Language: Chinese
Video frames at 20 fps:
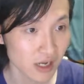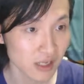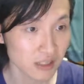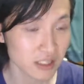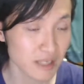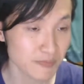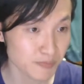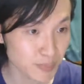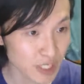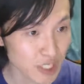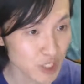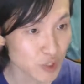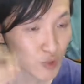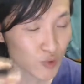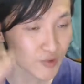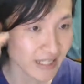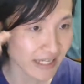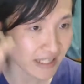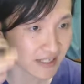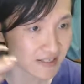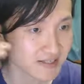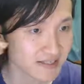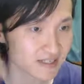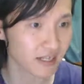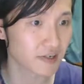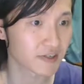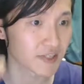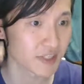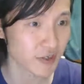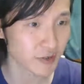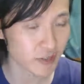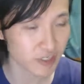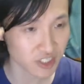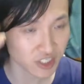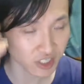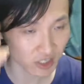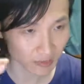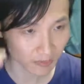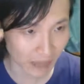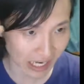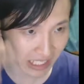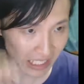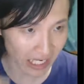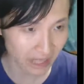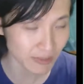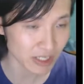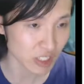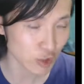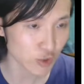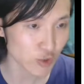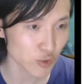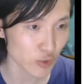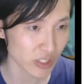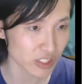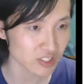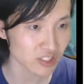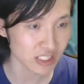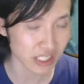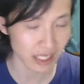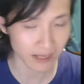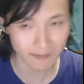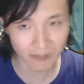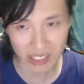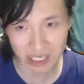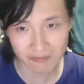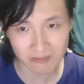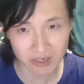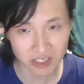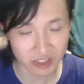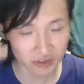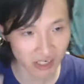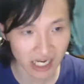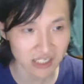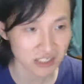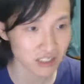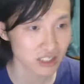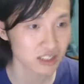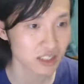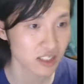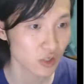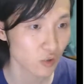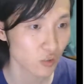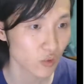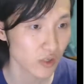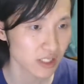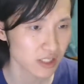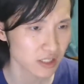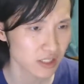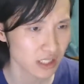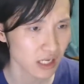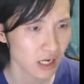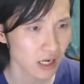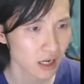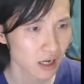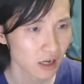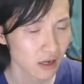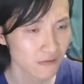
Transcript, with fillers: 你必须在你思考哲学的时候，把它们都悬置起来，把它们都看成是有问题的，